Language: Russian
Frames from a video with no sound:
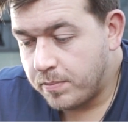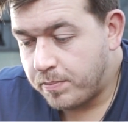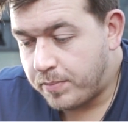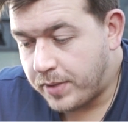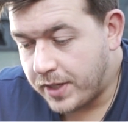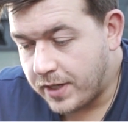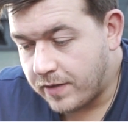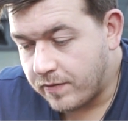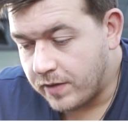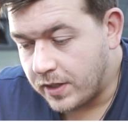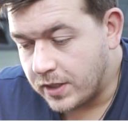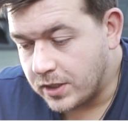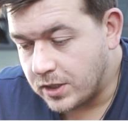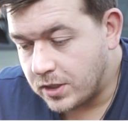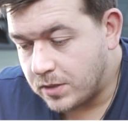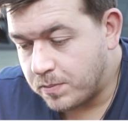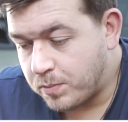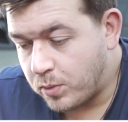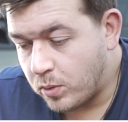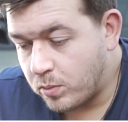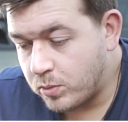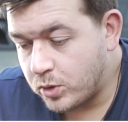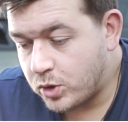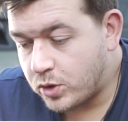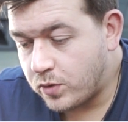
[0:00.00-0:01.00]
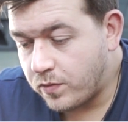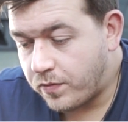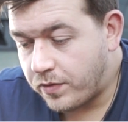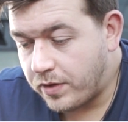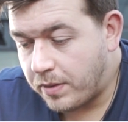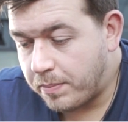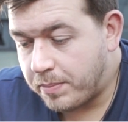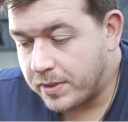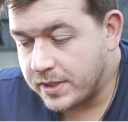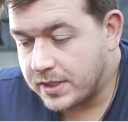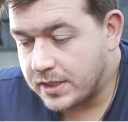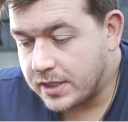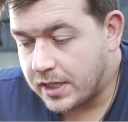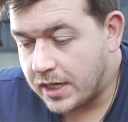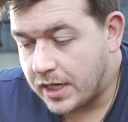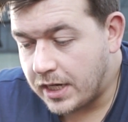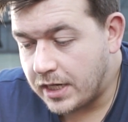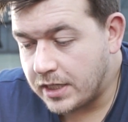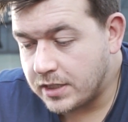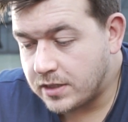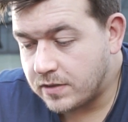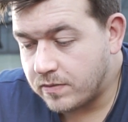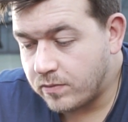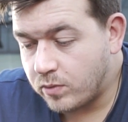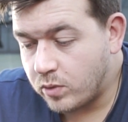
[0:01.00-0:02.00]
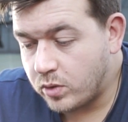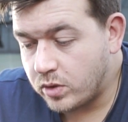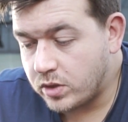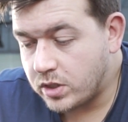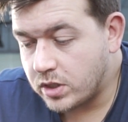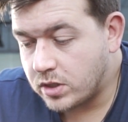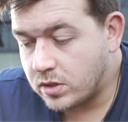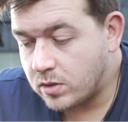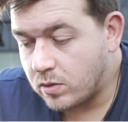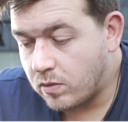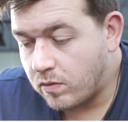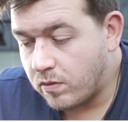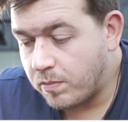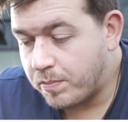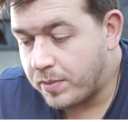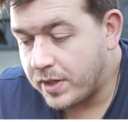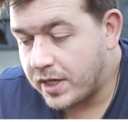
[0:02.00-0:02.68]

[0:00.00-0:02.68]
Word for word: Первое. С помощью Free Pascal освоить основы